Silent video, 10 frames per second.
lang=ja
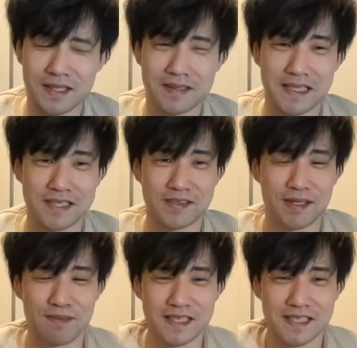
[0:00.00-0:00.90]
くてちょっとあん
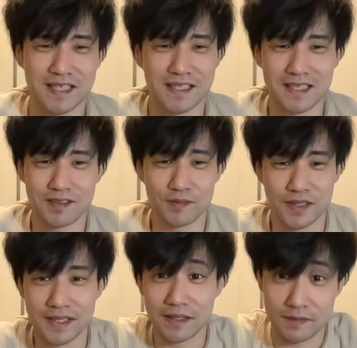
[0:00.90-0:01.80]
ま時間が確保で
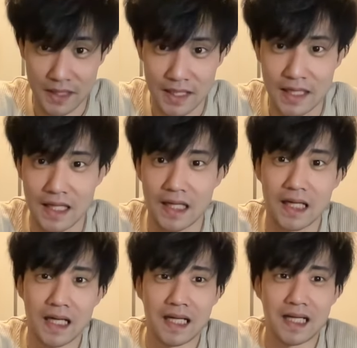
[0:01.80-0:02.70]
きなくて、はい。
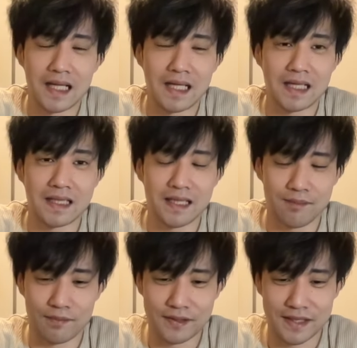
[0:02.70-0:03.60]
大変
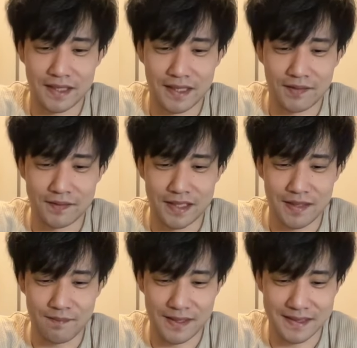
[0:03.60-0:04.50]
申し訳ござい
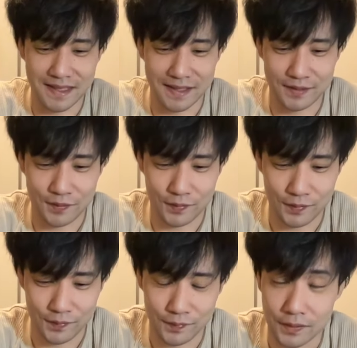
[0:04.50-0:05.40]
ませんと
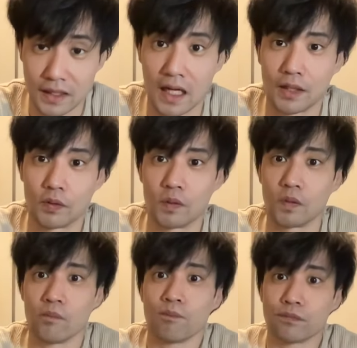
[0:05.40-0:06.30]
いうか、
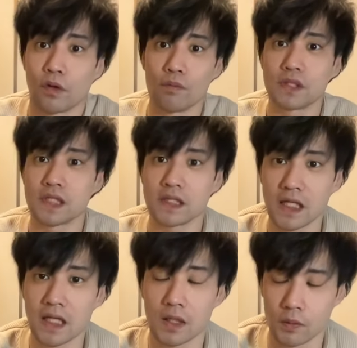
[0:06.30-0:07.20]
コミュニティに
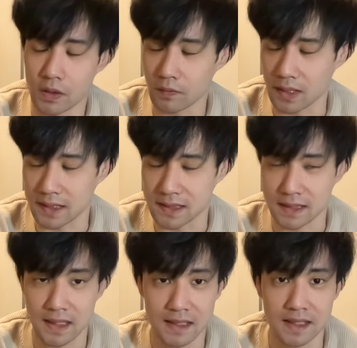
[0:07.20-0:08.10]
ね、昨日書かせてい
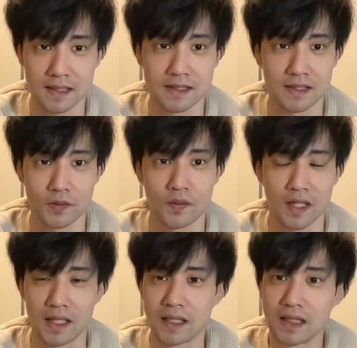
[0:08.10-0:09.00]
ただいたんですけど、は
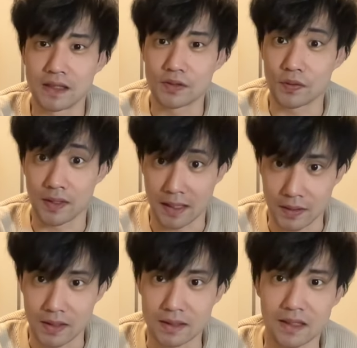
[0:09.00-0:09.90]
い。ちょっとね、
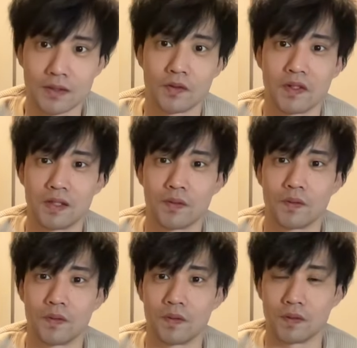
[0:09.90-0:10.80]
たくさんの、
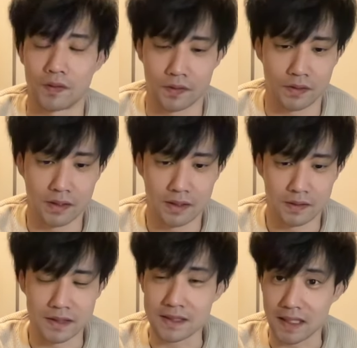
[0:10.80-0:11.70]

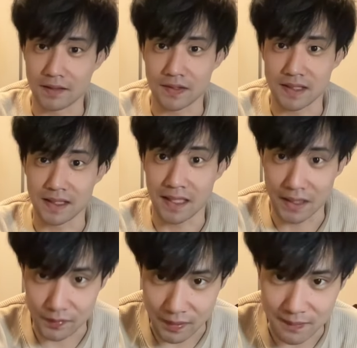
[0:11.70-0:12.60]
申請くださり、ありが
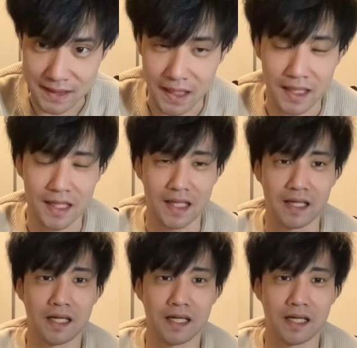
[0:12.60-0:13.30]
とうございました。はい。